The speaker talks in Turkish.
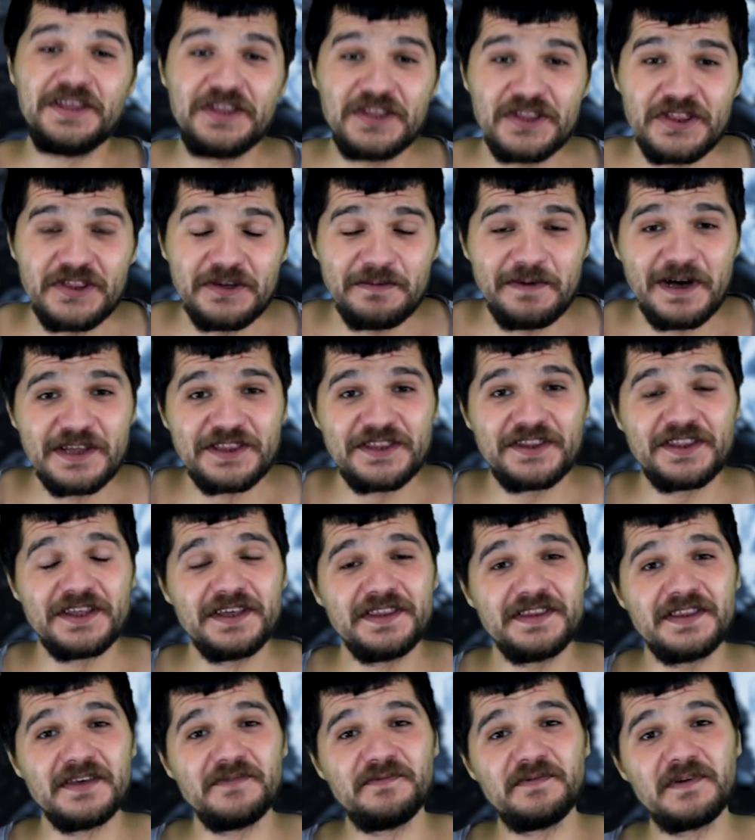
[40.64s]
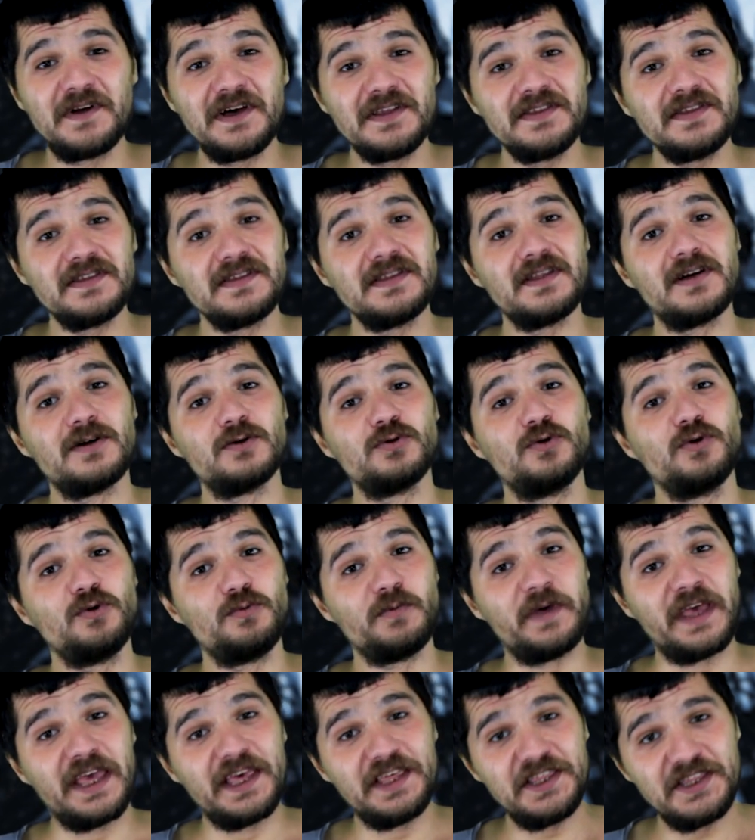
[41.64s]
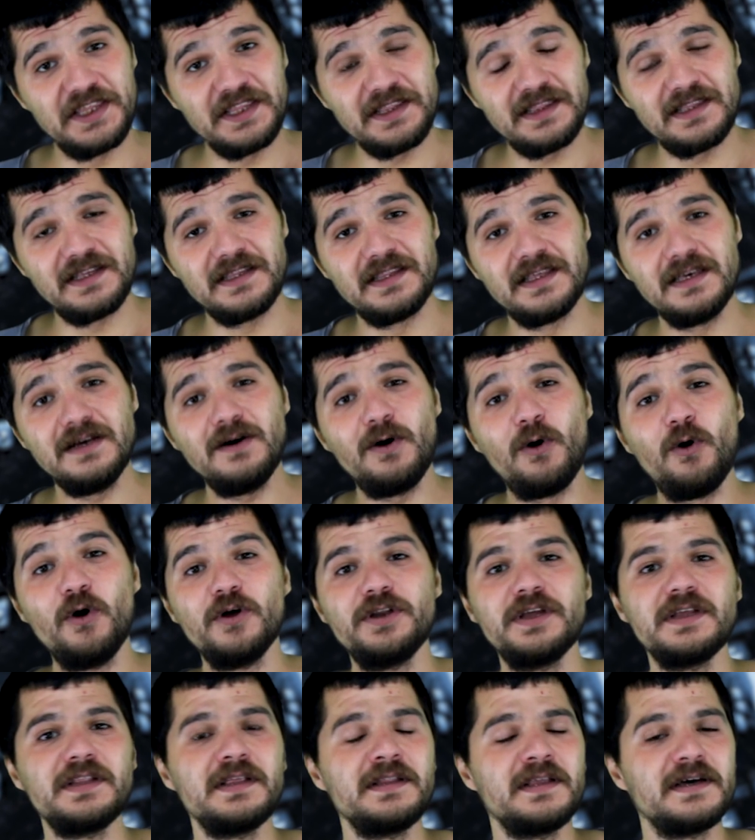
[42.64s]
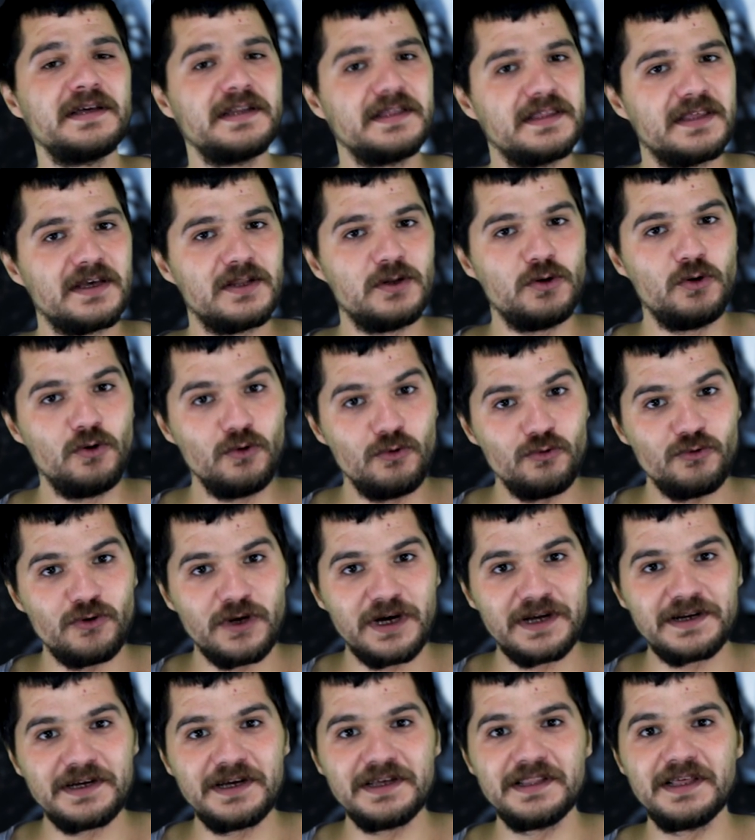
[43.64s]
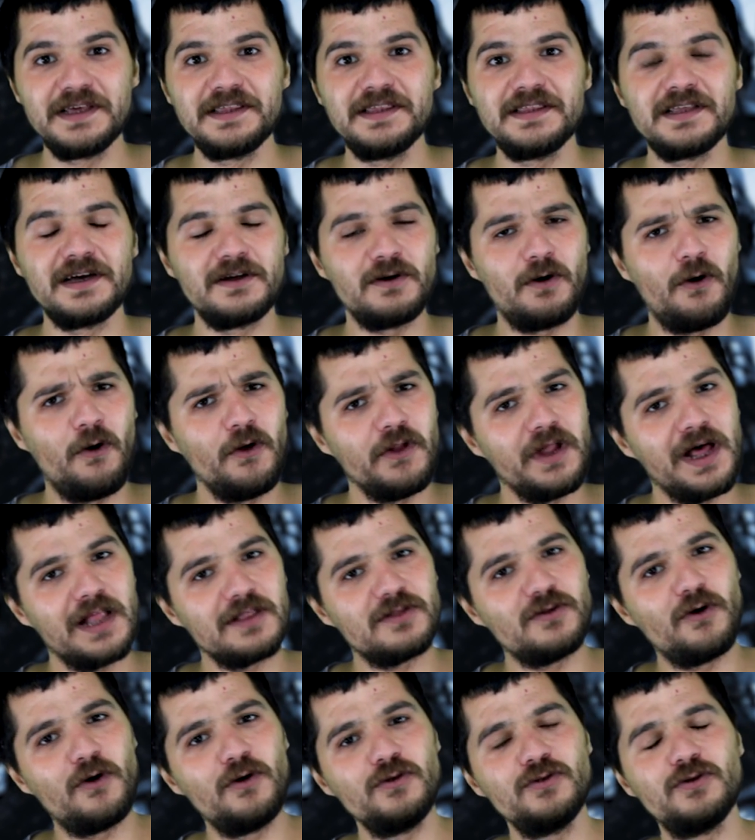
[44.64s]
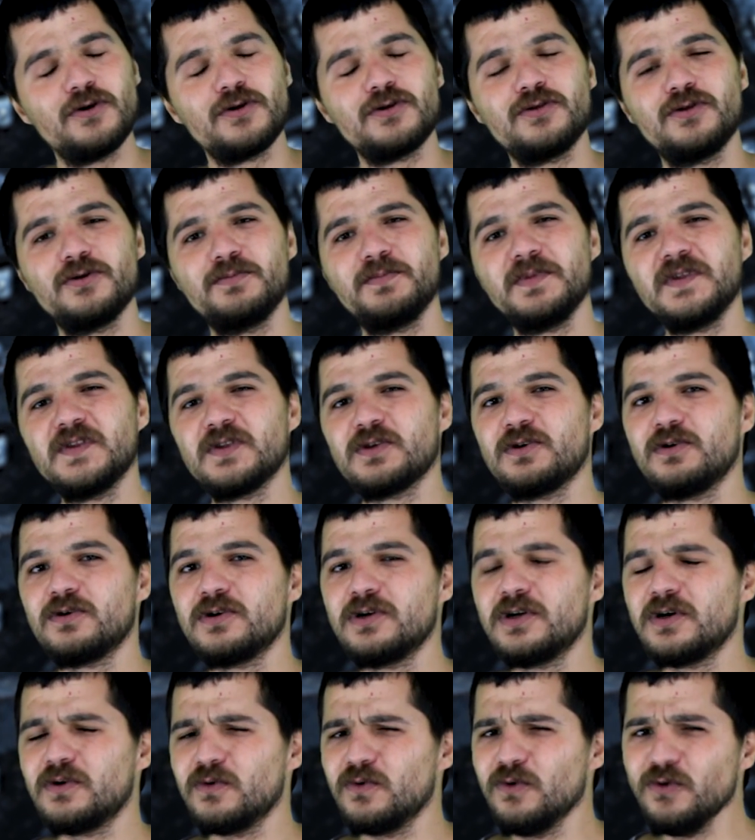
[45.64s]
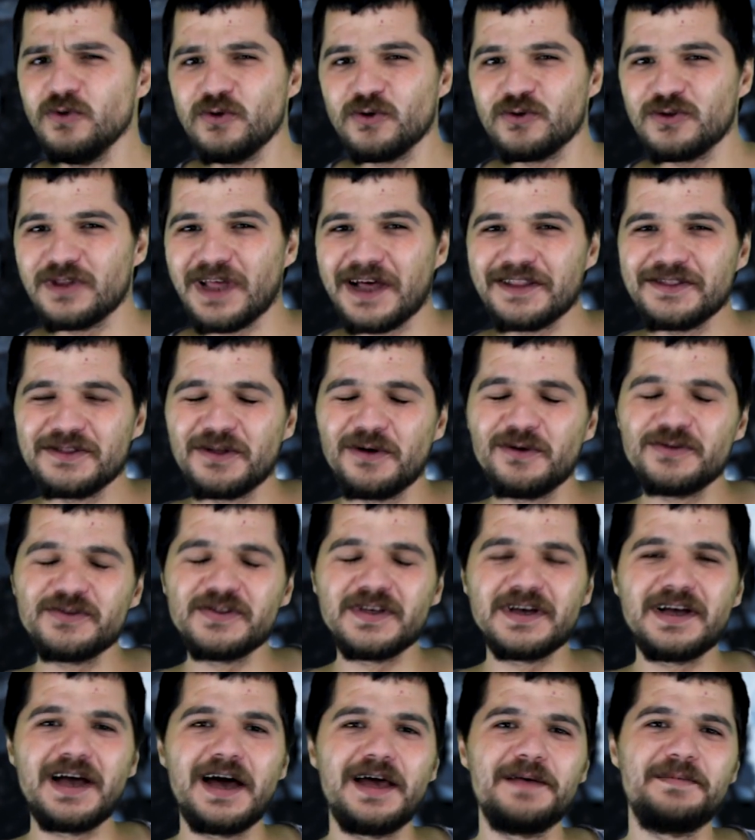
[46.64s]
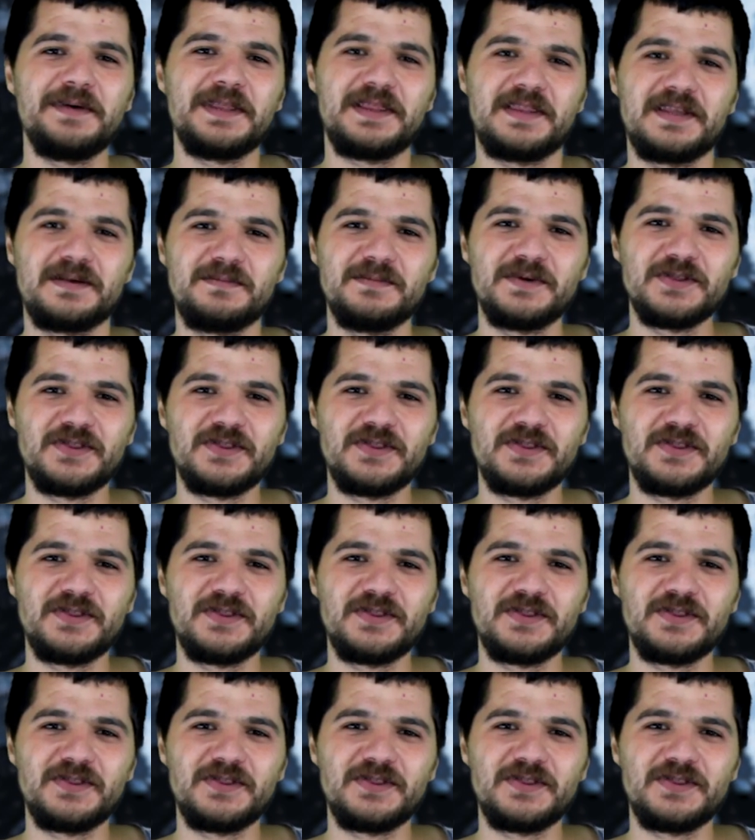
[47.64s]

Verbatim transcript: İkinci maçta ise Fransızlar durumu eşitledi. Oynanan harita nüktü arkadaşlar. 16-14'lük bir skorla ucundan da olsa kaybettik